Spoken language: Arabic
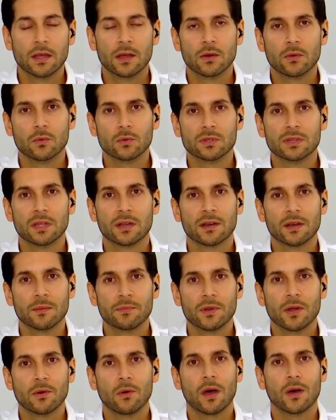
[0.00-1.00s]

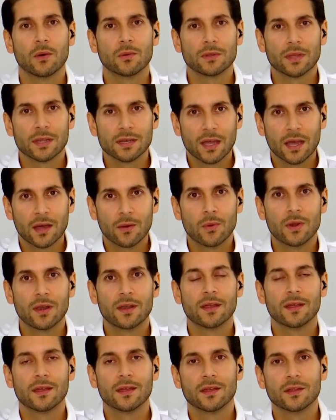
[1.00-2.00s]
وتدربنا وحاول يعني
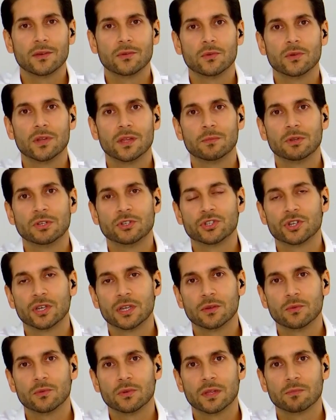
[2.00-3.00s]
حاولنا إنه نعمل
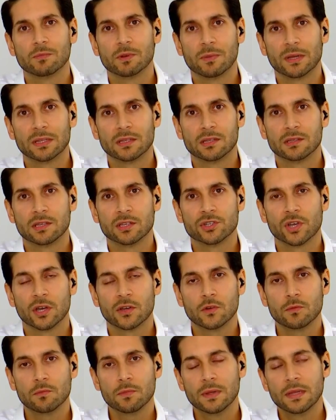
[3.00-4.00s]
شيء ونعمل بعض
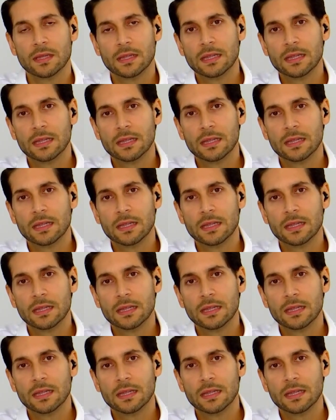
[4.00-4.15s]
التجارب